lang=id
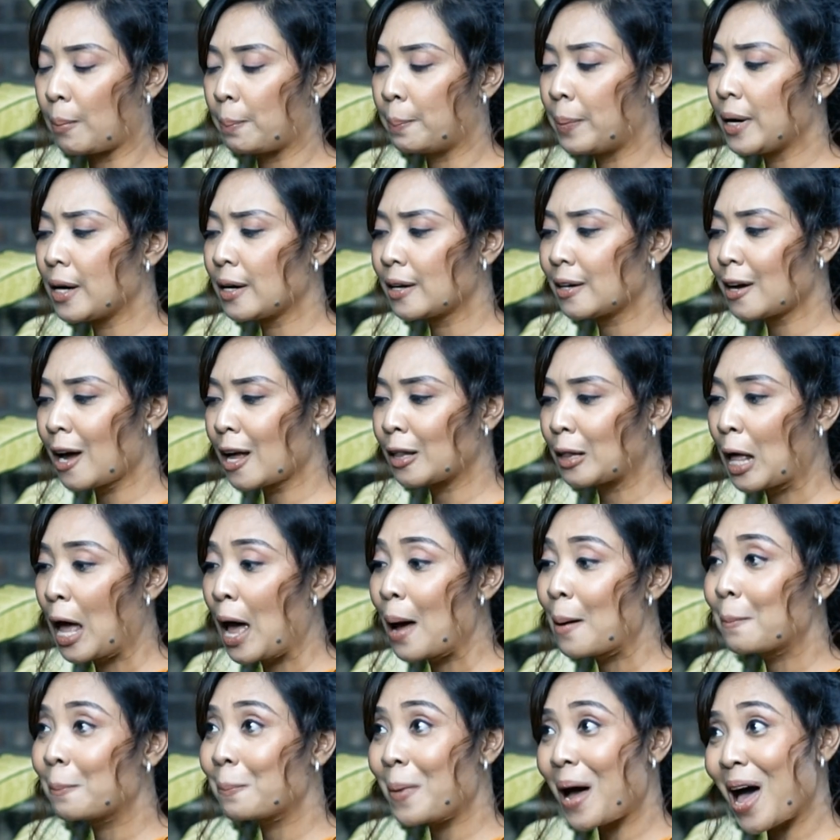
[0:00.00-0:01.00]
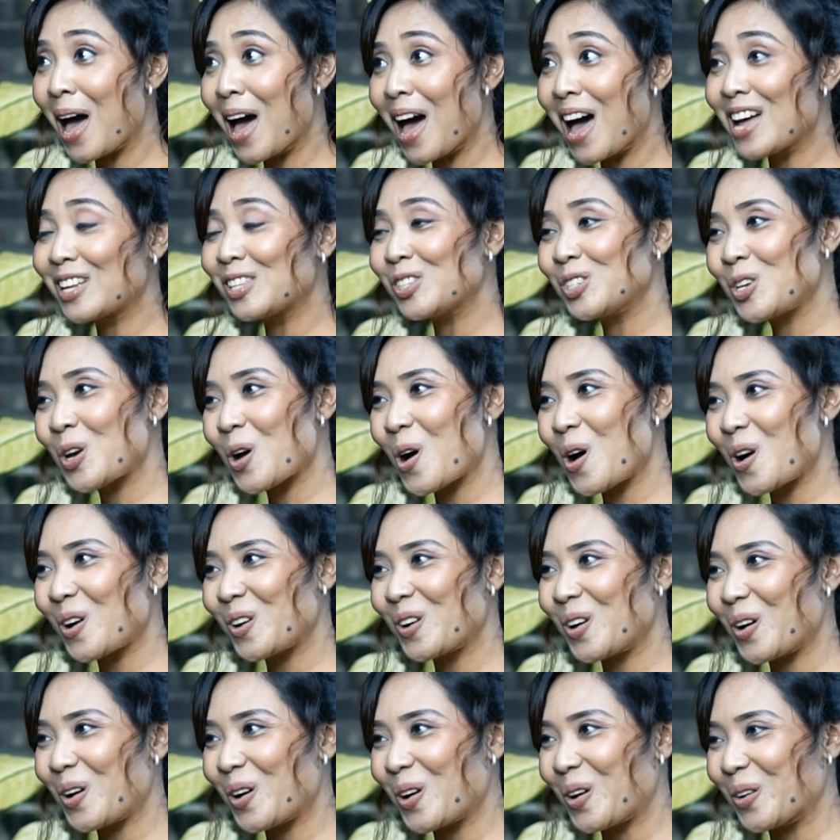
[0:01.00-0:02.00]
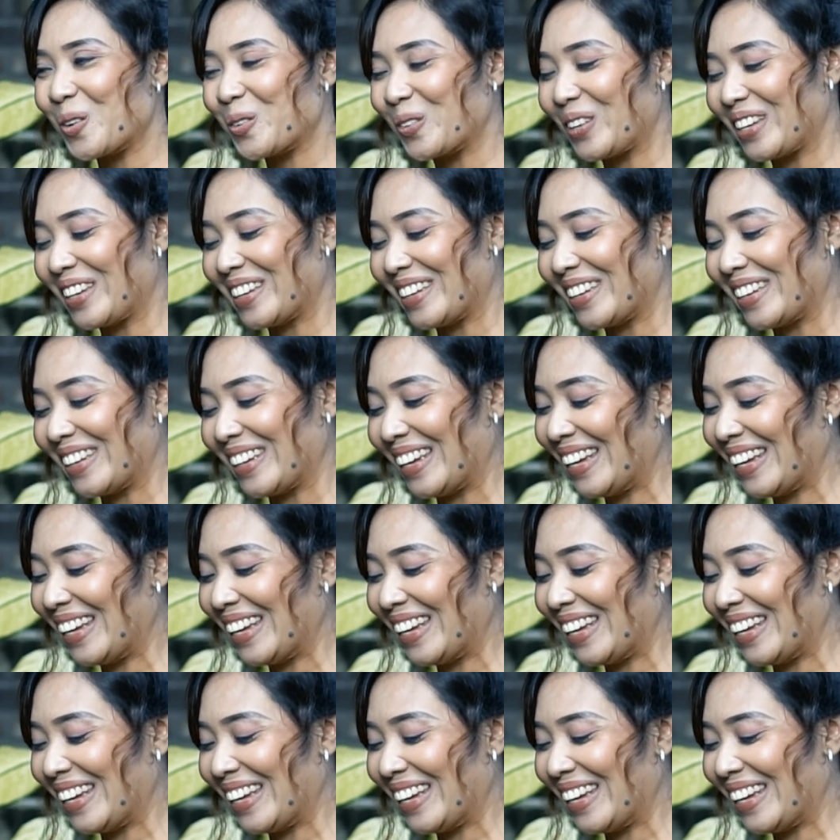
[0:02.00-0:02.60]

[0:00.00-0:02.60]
berkat Pak Jokowi